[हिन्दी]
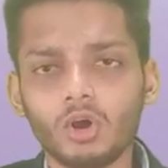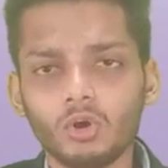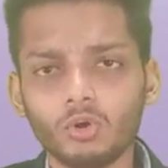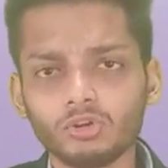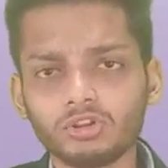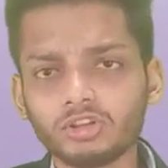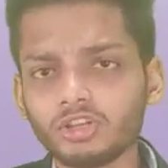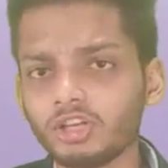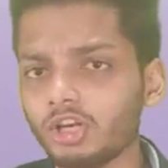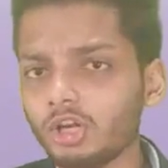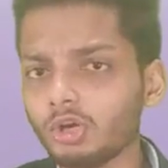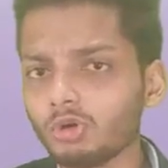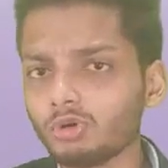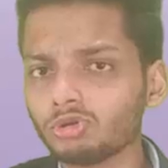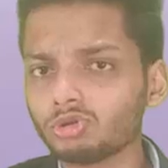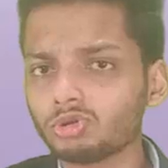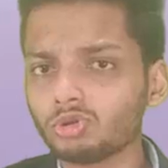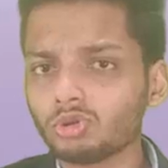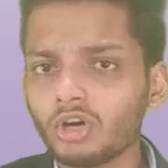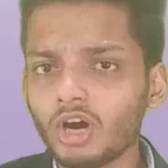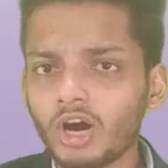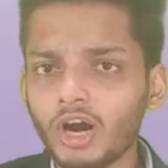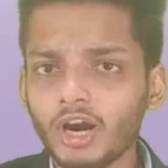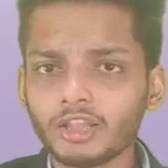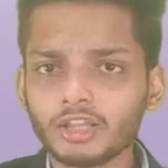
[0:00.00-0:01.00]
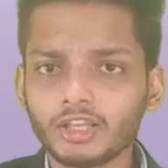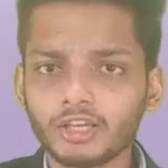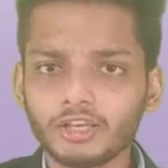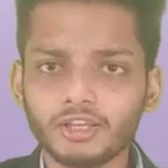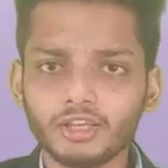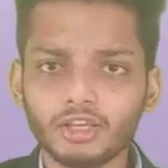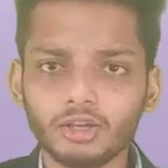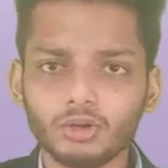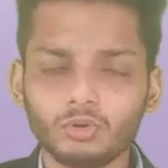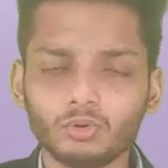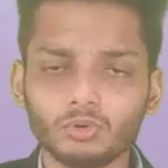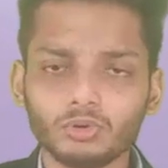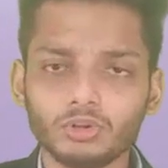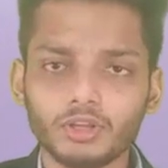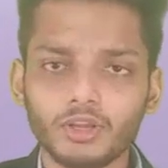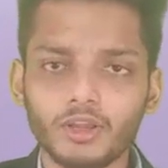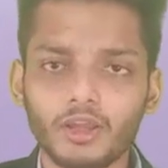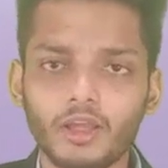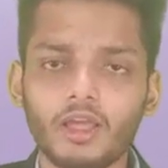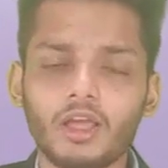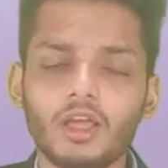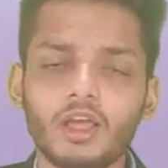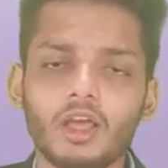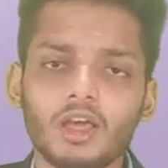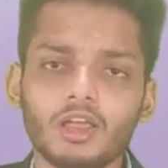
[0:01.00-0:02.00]
उसके लिए कुछ जुगाड़ तरीके होते
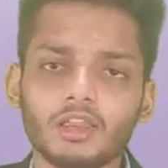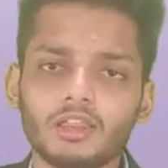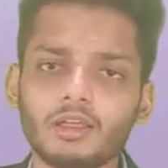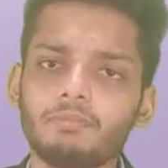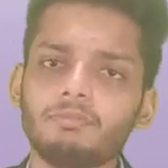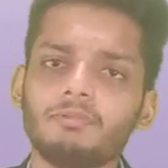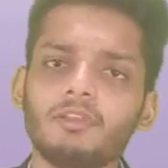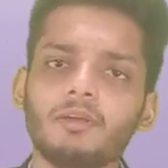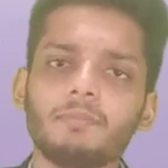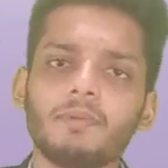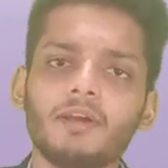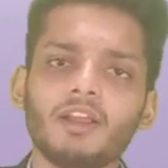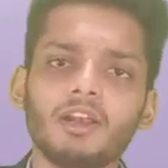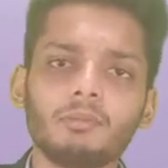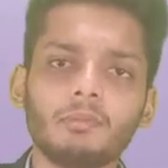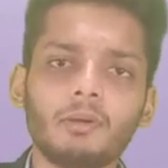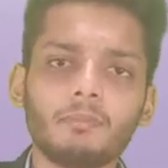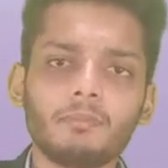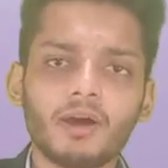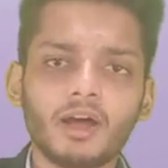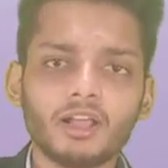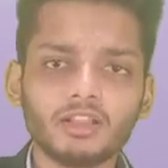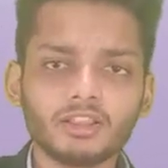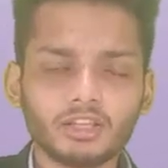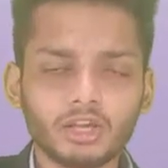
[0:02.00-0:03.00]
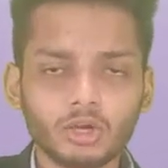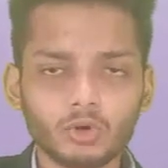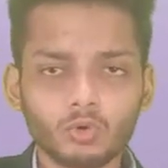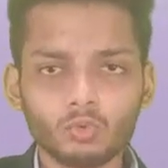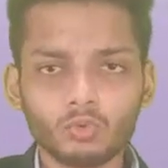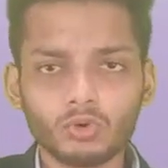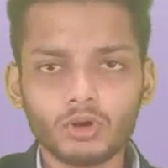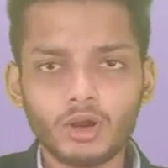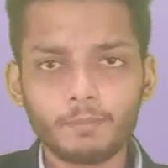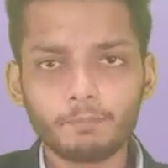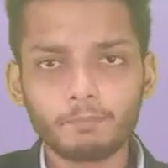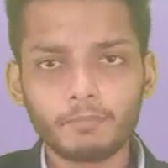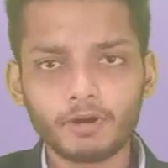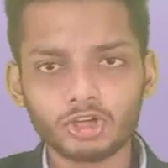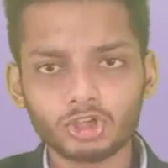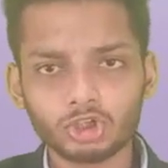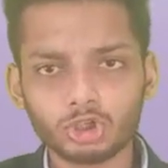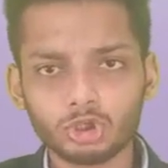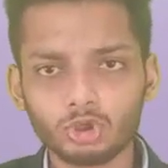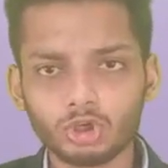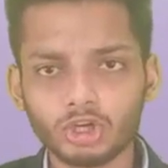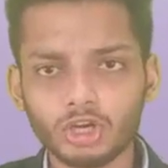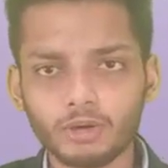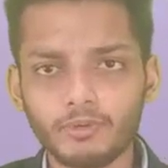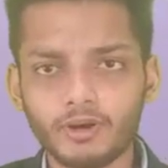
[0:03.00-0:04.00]
हैं सबसे पहले मैं बात करूंगा
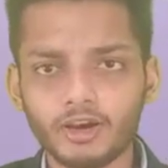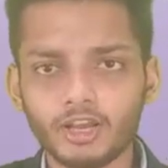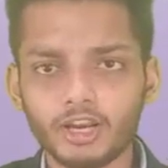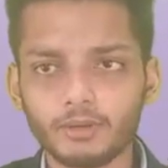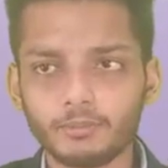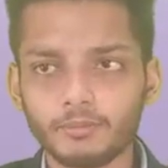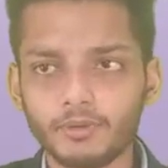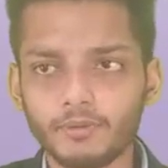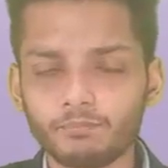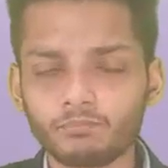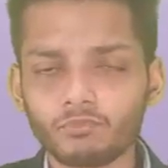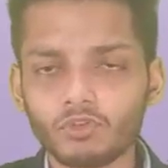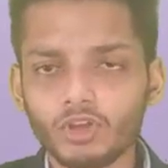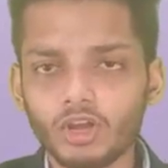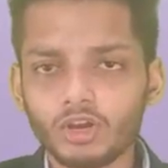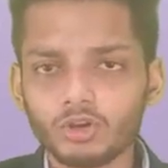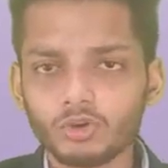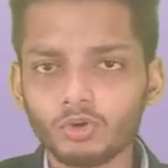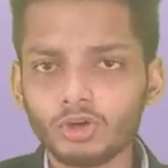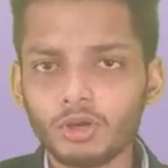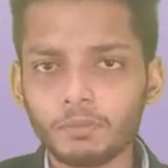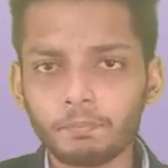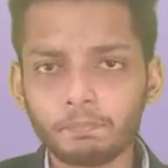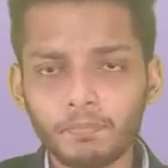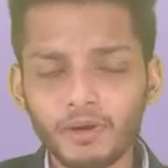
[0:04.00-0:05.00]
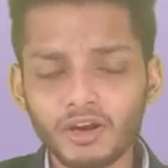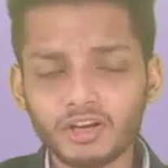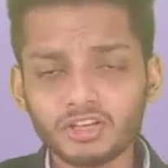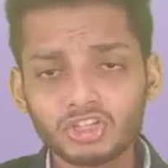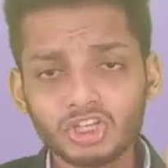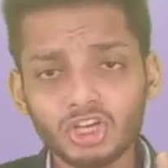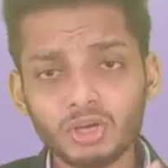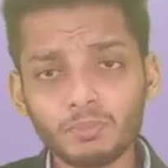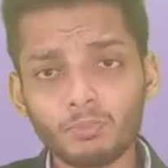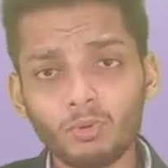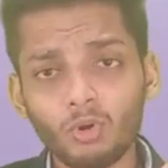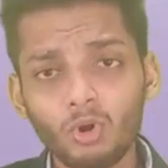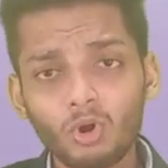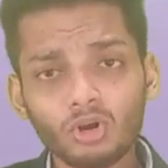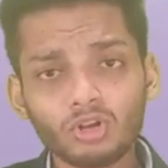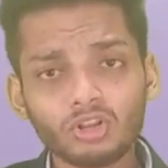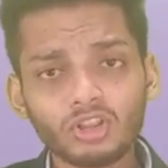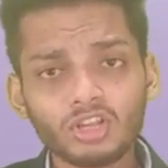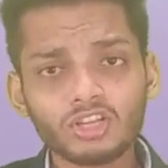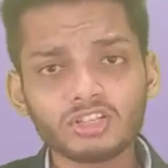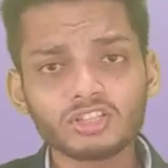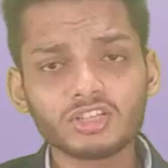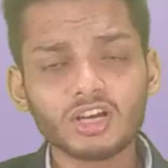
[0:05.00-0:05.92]
पक्षियों के बारे में क्योंकि पक्षी बहुत ही